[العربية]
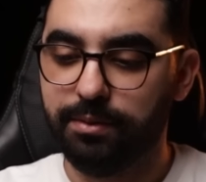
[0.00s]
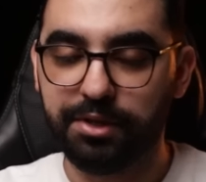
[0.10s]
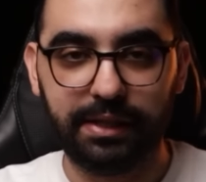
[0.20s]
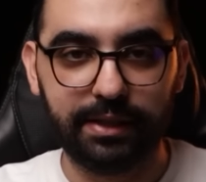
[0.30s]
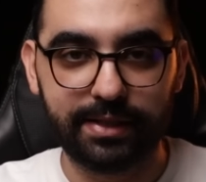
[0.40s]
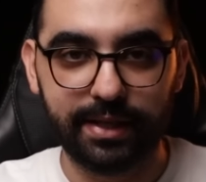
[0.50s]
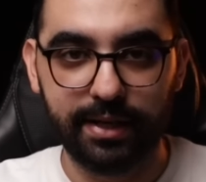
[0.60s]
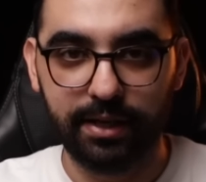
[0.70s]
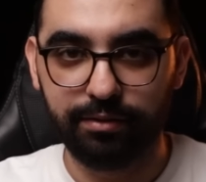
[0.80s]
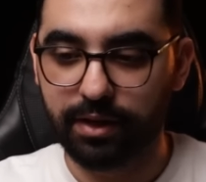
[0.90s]
مشيت لديك السله
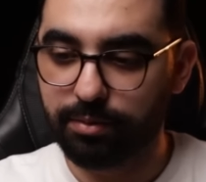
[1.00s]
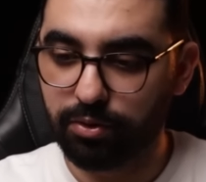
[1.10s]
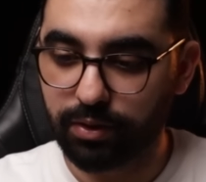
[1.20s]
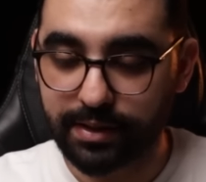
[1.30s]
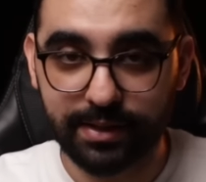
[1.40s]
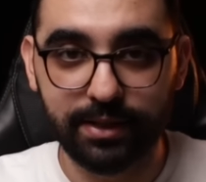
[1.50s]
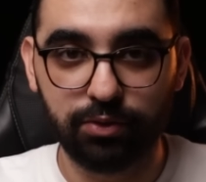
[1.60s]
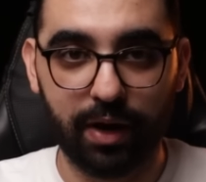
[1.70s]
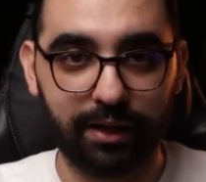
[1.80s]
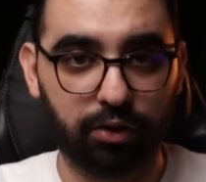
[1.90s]
اللي فيها البخور هزيت
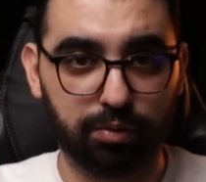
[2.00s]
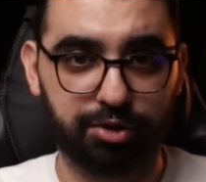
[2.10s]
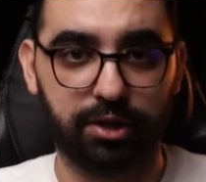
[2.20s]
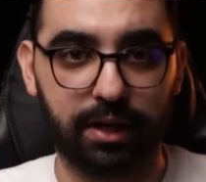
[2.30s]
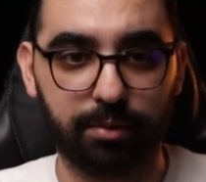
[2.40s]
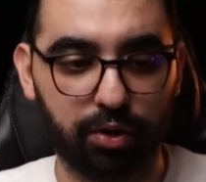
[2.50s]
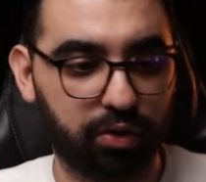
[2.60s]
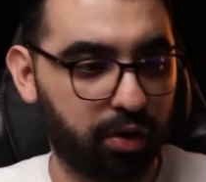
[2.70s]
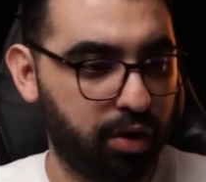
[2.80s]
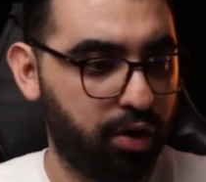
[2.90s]
واحد الكمشه ديال
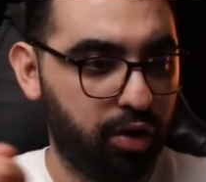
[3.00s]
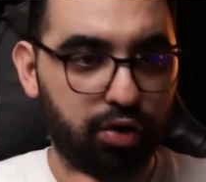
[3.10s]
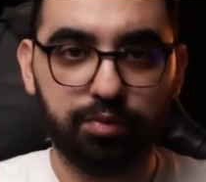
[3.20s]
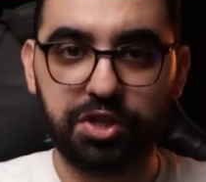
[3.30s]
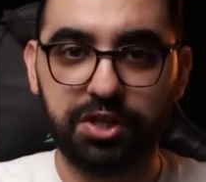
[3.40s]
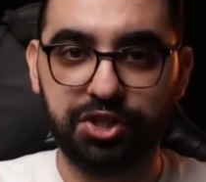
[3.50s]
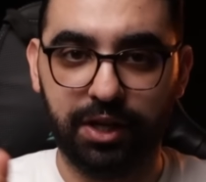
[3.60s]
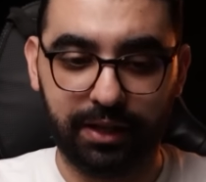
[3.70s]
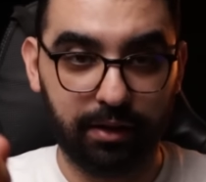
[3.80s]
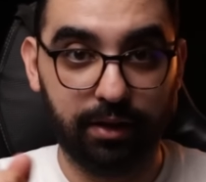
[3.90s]
البخور ومشيت
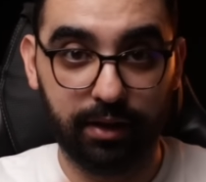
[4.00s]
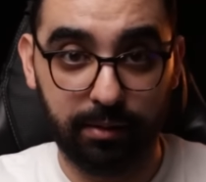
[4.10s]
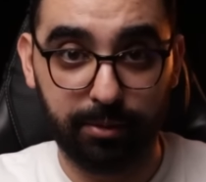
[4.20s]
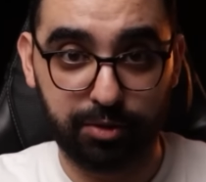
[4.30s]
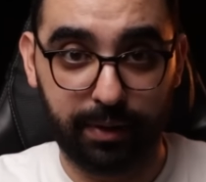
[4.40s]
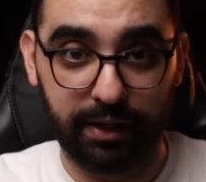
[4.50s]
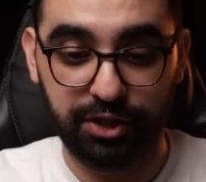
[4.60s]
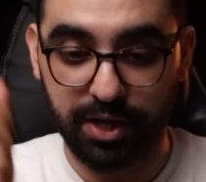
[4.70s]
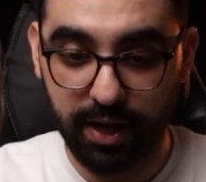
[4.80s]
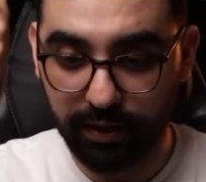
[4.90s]
جهه المجمر اللي
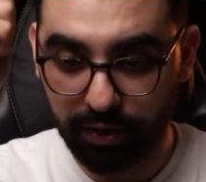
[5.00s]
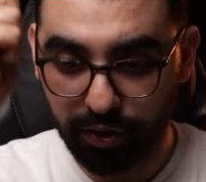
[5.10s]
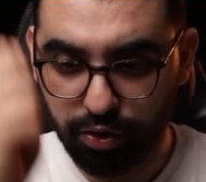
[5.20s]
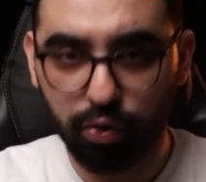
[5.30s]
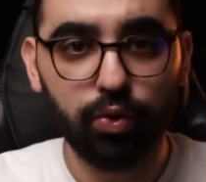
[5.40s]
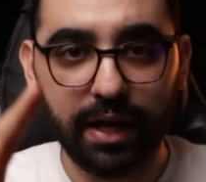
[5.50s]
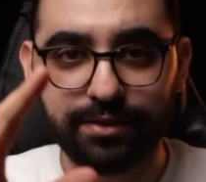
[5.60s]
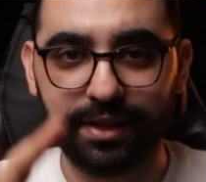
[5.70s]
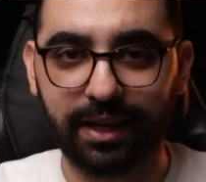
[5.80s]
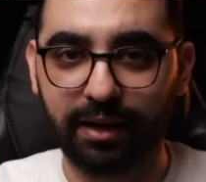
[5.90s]
شاعل ولحت
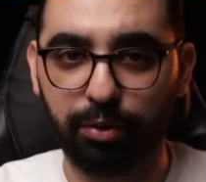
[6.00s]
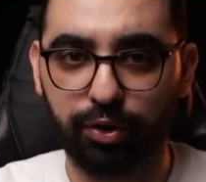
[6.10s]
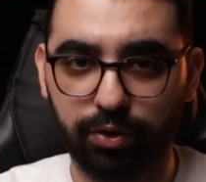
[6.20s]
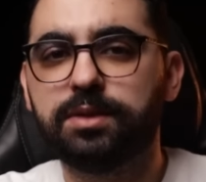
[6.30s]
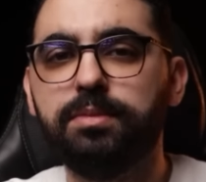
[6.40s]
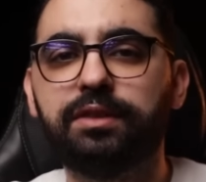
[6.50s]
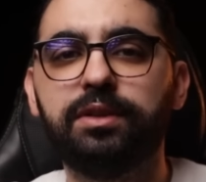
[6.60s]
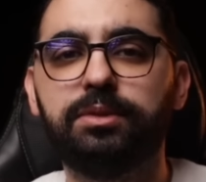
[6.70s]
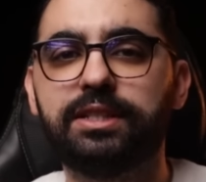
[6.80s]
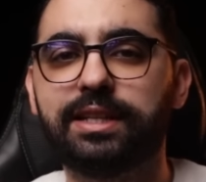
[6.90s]
في هذاك البخور تماك
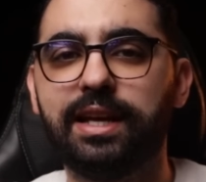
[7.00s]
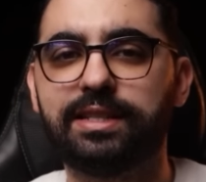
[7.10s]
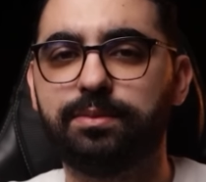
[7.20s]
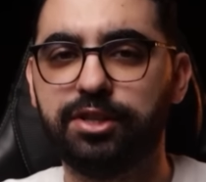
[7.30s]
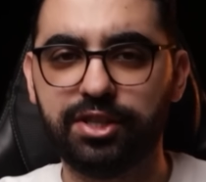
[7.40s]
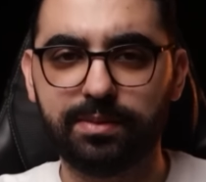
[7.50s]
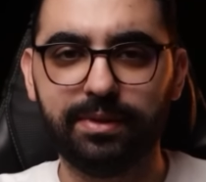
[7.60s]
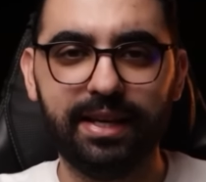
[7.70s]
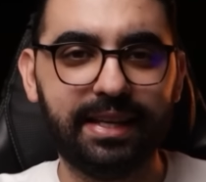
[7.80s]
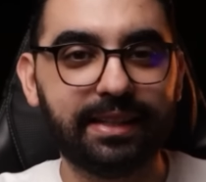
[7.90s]
فين بديت كنحس بالجسم
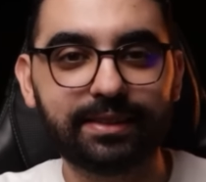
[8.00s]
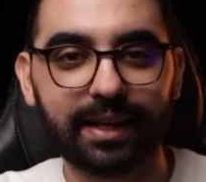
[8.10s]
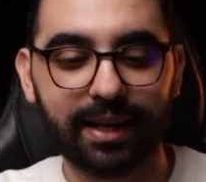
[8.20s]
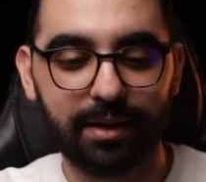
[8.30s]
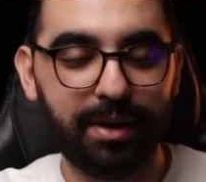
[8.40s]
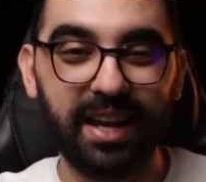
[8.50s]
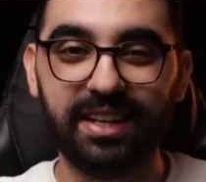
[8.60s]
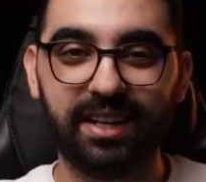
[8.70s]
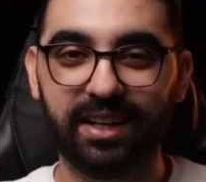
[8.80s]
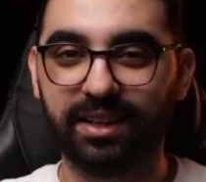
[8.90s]
ديالي كيترخى بحال
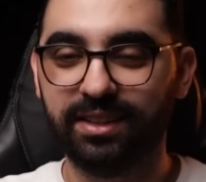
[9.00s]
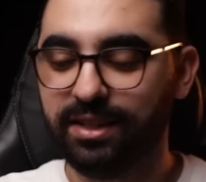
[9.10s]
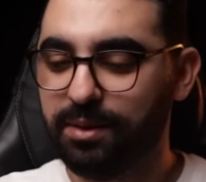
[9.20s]
الا